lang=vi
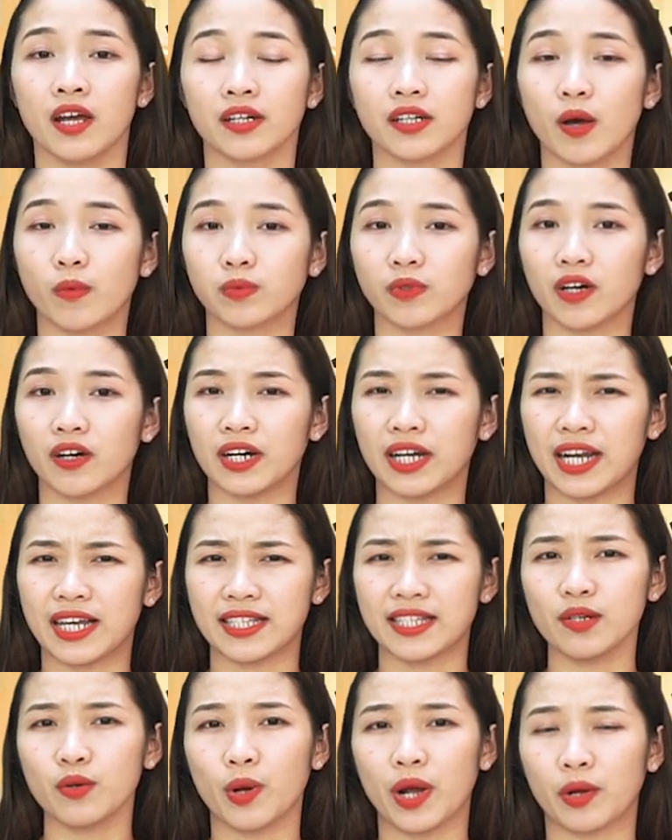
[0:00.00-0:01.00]
đồng thời
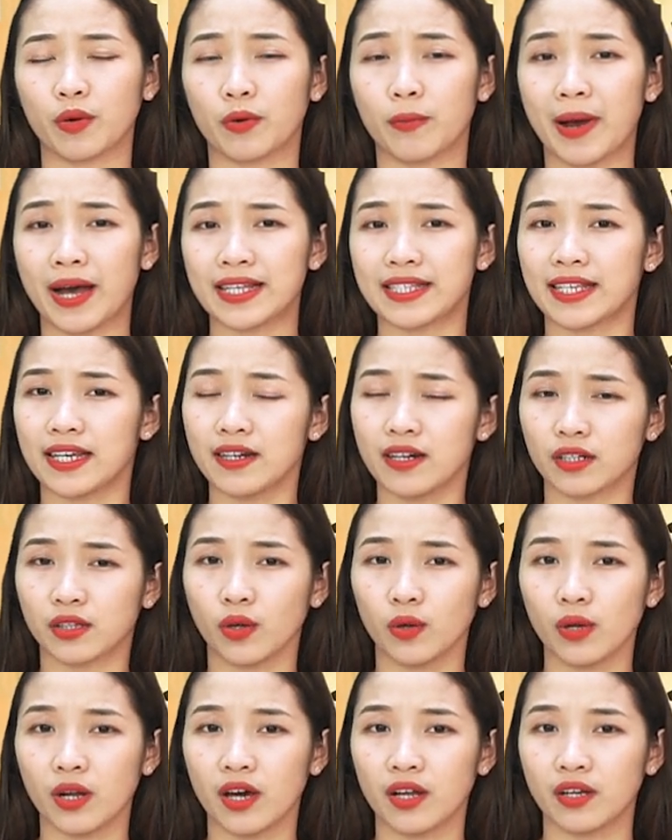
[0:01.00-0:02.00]
là sức khỏe của bạn sẽ được
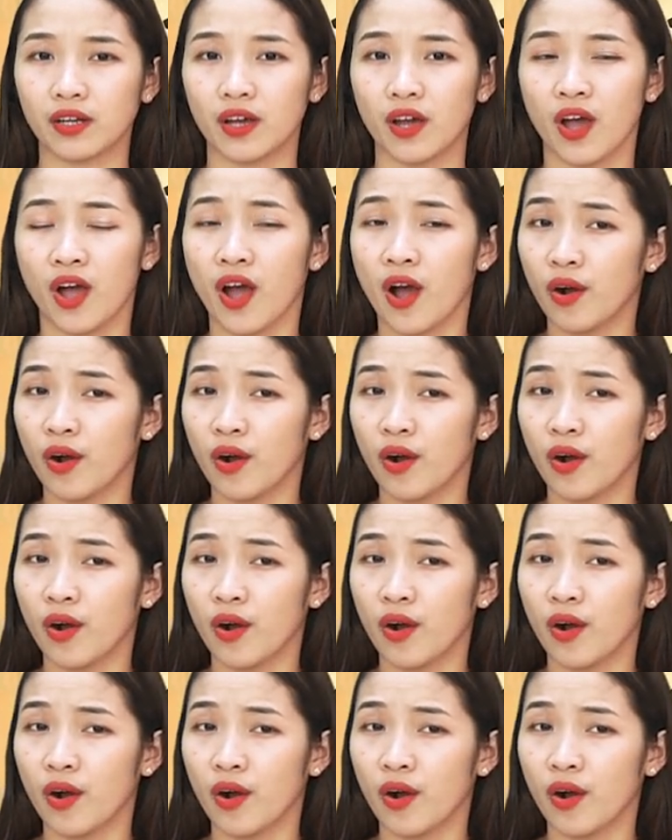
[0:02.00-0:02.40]
tốt hơn.